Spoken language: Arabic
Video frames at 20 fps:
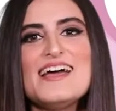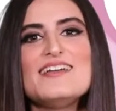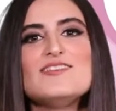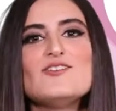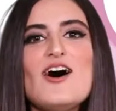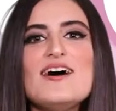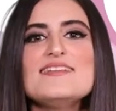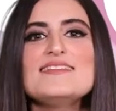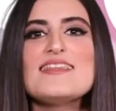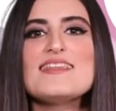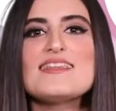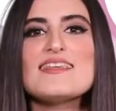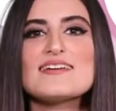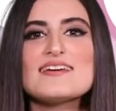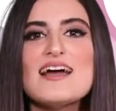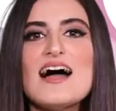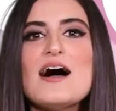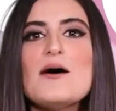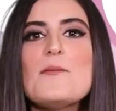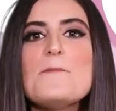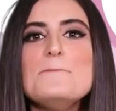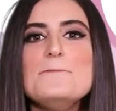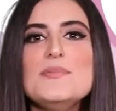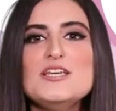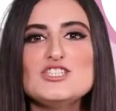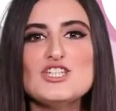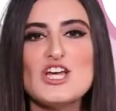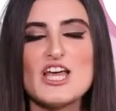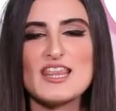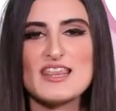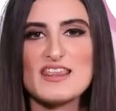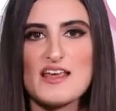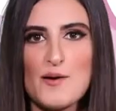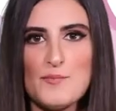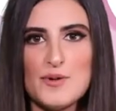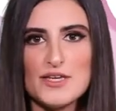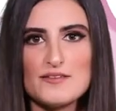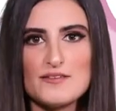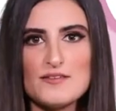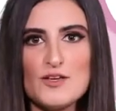إنه هذا الذكاء مش
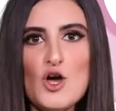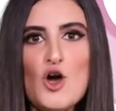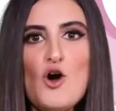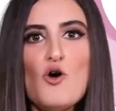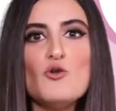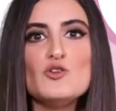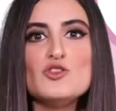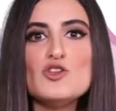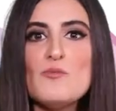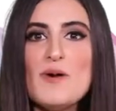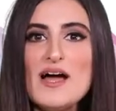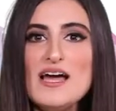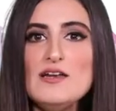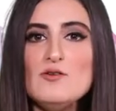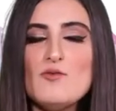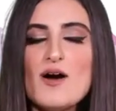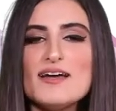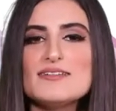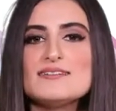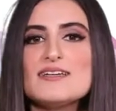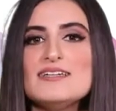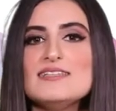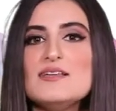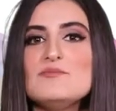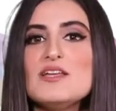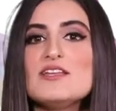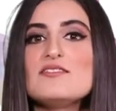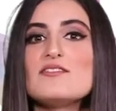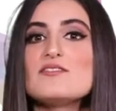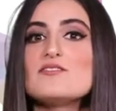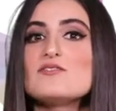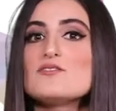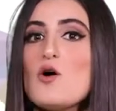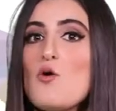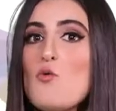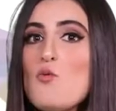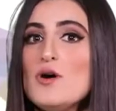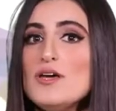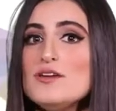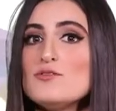ثابت وإنه مع الوقت إحنا بنقدر
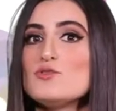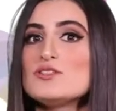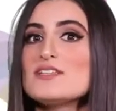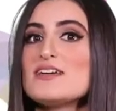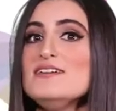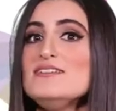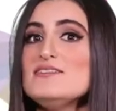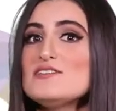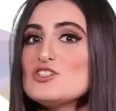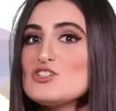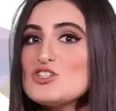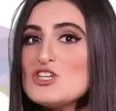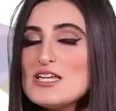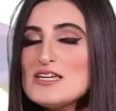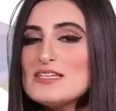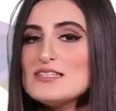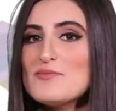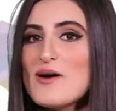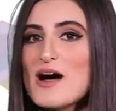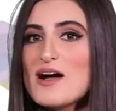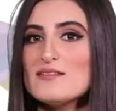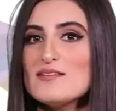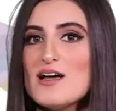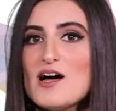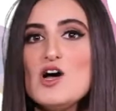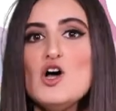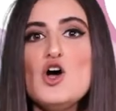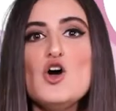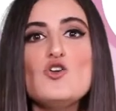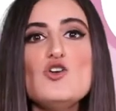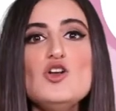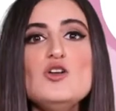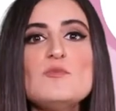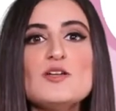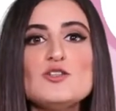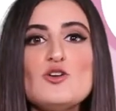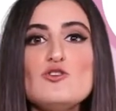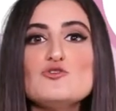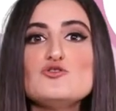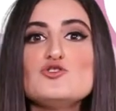نطور ونعيد تشكيل دماغنا كل
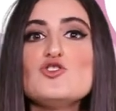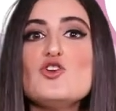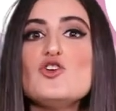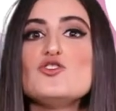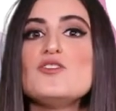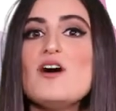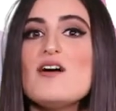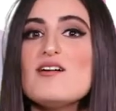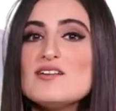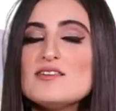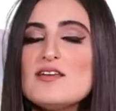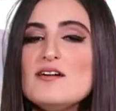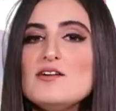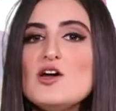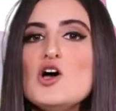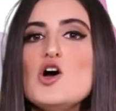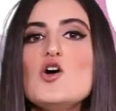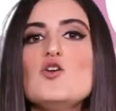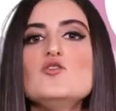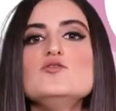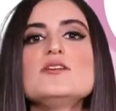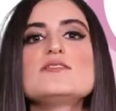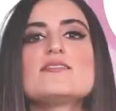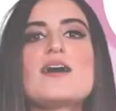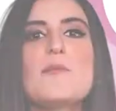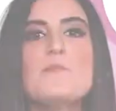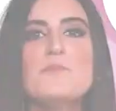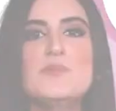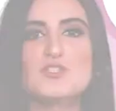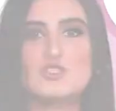ما نحط جهد أكتر ونتعب